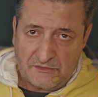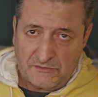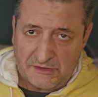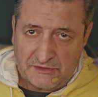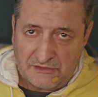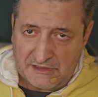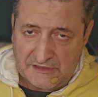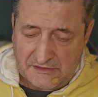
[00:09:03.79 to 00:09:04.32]

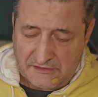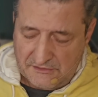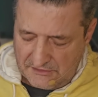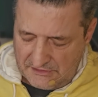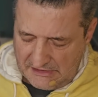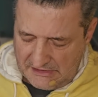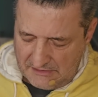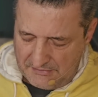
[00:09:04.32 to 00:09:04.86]
tomando la
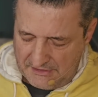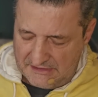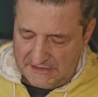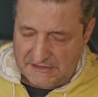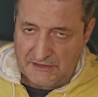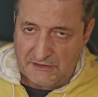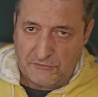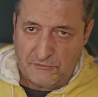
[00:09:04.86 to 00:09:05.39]
decisión de
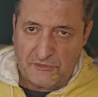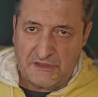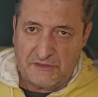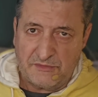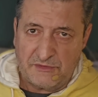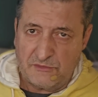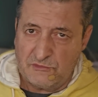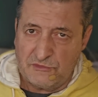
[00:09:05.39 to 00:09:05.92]
escaparse, de huir,
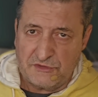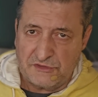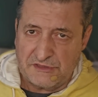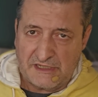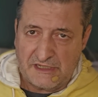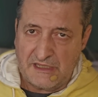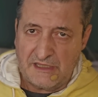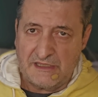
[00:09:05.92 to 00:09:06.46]
pero muchos
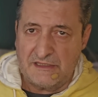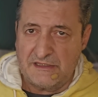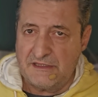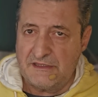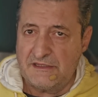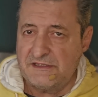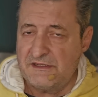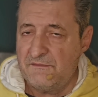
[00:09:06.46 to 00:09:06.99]
se quedan
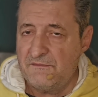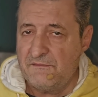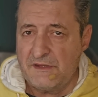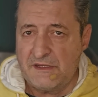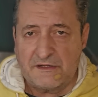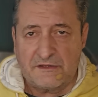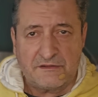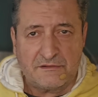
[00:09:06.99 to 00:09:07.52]
en ese
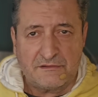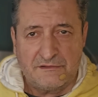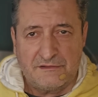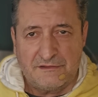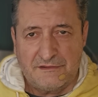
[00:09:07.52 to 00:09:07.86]
infierno.